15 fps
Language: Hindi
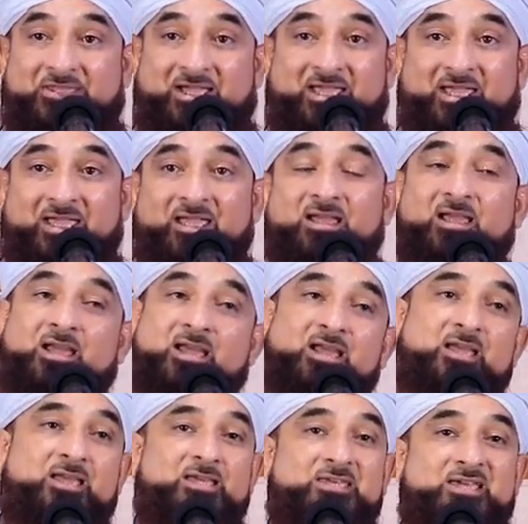करता है
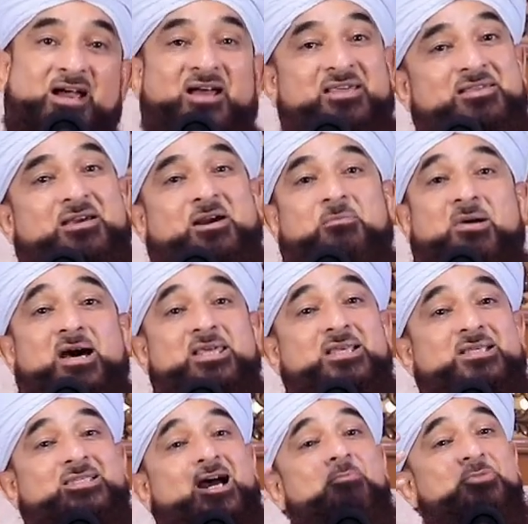यार
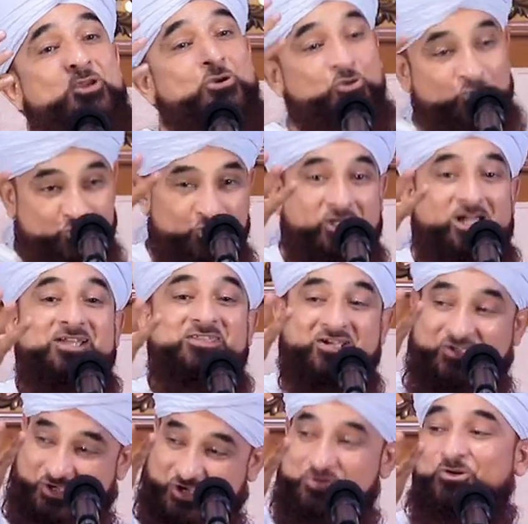हमारे सामने हुजूर
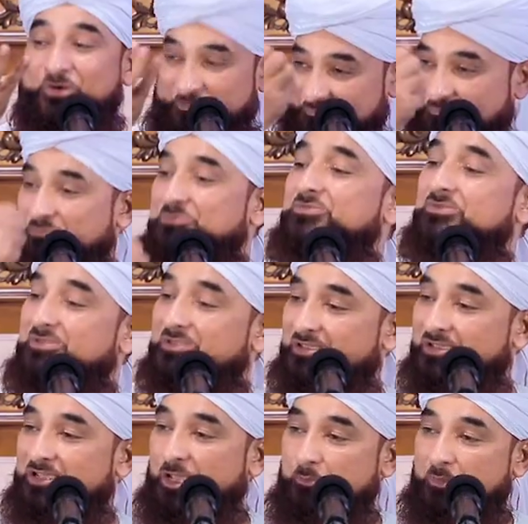का नक्शा हो
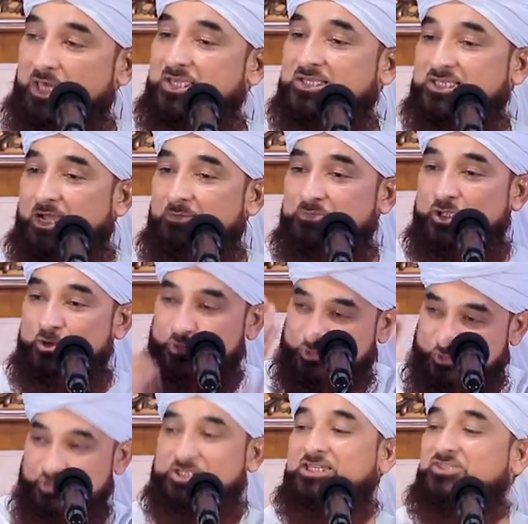हमारे सामने
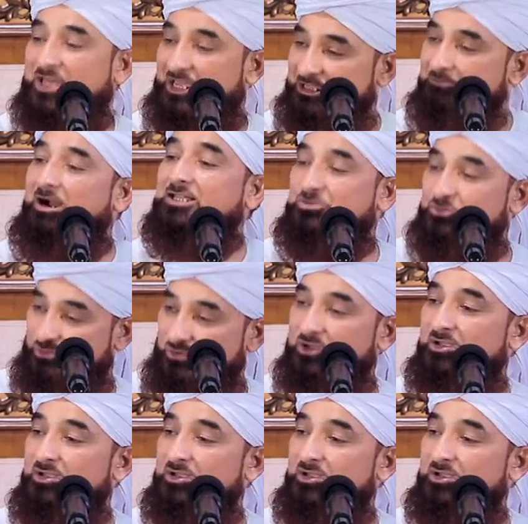हुजूर की तालीमात